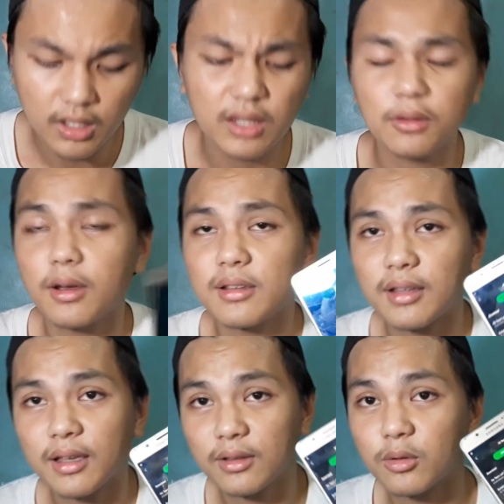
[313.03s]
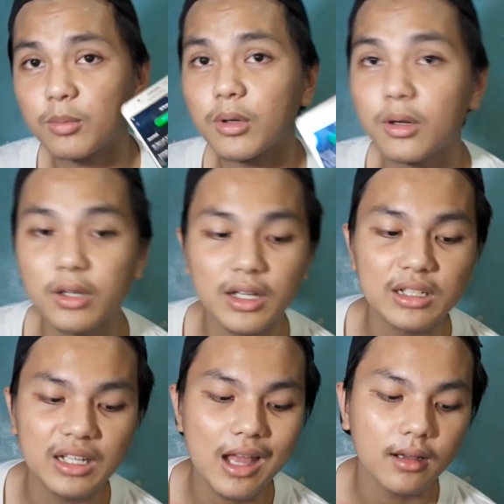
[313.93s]
Ito kasi super
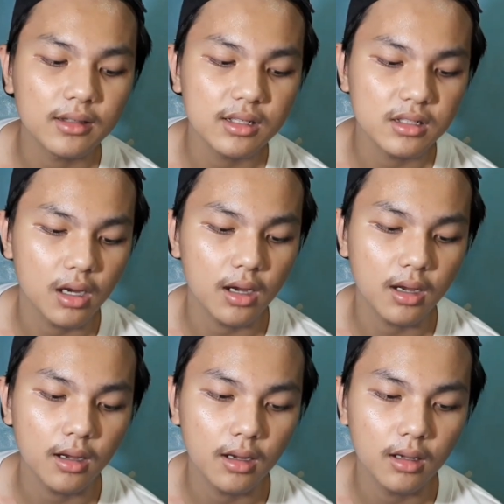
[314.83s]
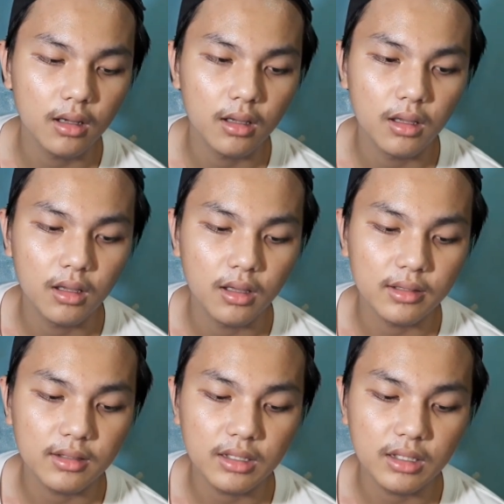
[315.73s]
naglalag na siya. Tapos